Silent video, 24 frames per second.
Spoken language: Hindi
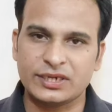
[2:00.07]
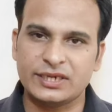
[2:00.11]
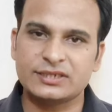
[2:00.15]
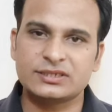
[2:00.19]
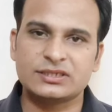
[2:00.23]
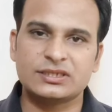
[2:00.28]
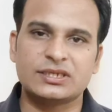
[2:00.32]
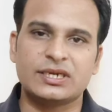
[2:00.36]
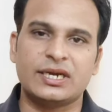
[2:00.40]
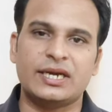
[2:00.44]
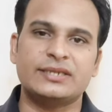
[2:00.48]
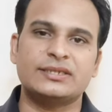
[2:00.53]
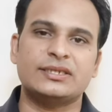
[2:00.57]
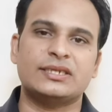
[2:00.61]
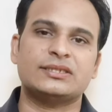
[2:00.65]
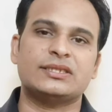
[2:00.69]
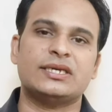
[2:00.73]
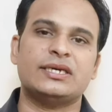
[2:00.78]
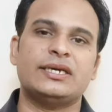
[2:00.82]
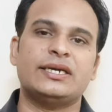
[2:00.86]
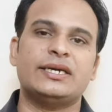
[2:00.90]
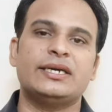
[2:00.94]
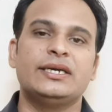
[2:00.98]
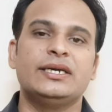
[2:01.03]
डॉटनेट सिखाया
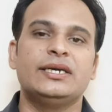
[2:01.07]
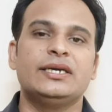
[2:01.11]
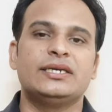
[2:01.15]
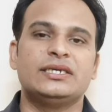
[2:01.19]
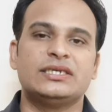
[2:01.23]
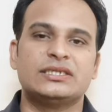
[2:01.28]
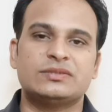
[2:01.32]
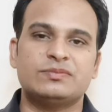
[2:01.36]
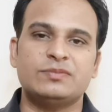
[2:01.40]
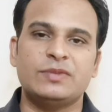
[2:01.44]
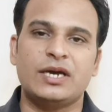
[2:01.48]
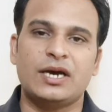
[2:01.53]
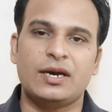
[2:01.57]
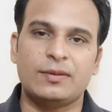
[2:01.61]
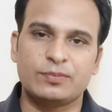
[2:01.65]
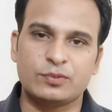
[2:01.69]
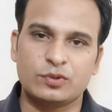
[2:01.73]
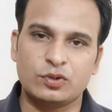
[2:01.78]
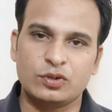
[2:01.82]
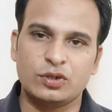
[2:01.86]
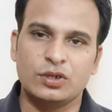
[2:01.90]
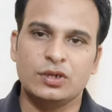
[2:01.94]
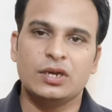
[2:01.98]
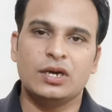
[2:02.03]
जाता है इसमें
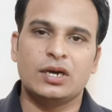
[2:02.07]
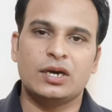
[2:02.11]
आपको